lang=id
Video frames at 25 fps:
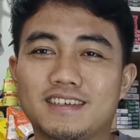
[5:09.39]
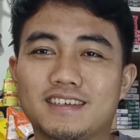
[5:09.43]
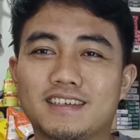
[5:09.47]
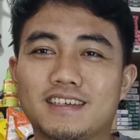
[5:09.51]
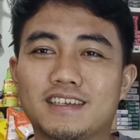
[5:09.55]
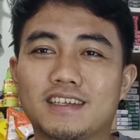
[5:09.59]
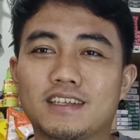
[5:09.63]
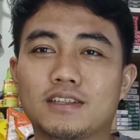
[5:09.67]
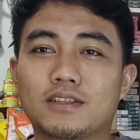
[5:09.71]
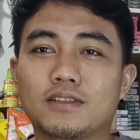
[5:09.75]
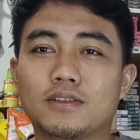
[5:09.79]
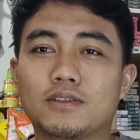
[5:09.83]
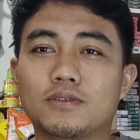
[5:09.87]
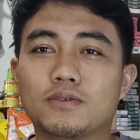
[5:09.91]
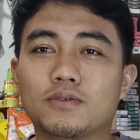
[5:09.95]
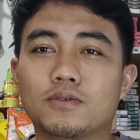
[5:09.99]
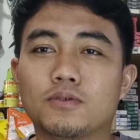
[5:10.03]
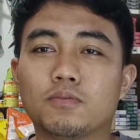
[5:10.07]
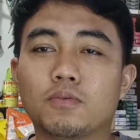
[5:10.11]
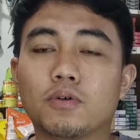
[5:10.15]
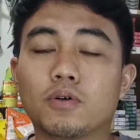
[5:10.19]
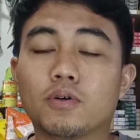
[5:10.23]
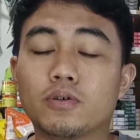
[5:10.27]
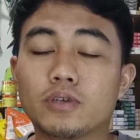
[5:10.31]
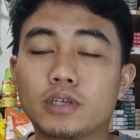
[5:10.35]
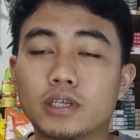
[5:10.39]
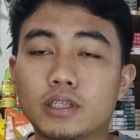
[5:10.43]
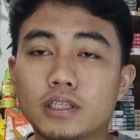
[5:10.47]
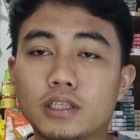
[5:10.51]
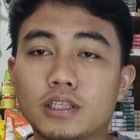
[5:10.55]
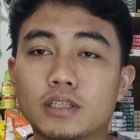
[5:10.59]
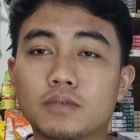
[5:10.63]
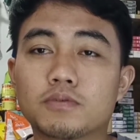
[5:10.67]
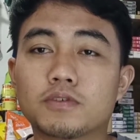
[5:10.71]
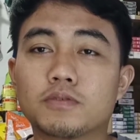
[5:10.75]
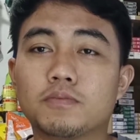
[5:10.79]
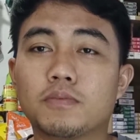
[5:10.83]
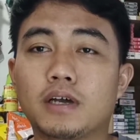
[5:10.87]
Gitu. Pokoknya
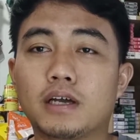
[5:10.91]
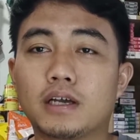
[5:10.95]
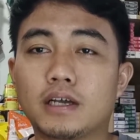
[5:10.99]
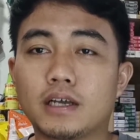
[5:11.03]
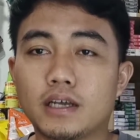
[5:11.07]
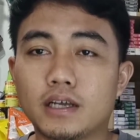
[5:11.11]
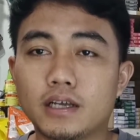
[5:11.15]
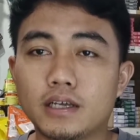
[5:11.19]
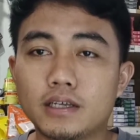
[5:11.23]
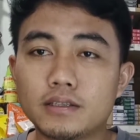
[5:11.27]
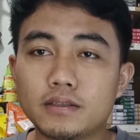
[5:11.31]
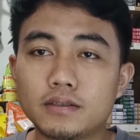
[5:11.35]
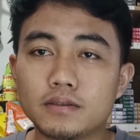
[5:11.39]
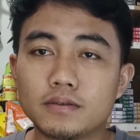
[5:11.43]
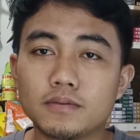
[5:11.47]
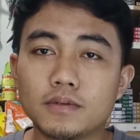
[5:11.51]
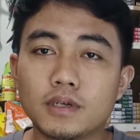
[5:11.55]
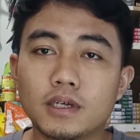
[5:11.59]
tetap semangat,